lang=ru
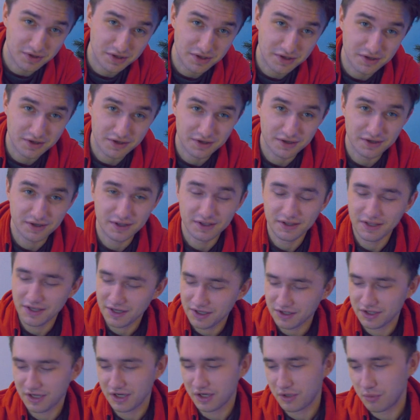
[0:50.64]
и а,
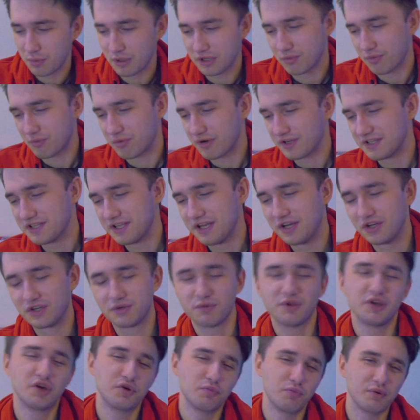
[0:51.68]
некоторые ребята попросили
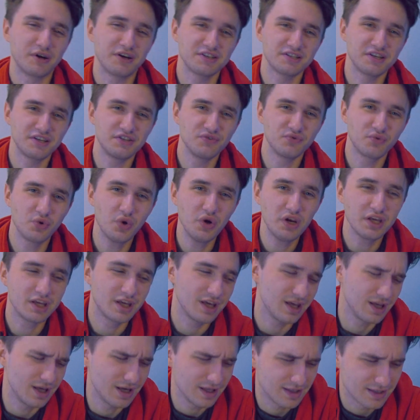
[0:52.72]
их показать в
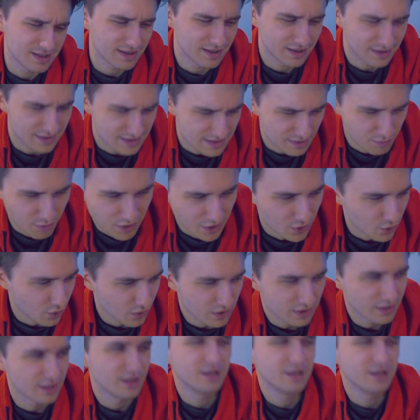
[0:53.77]
ролике, я не знал, снимать ролик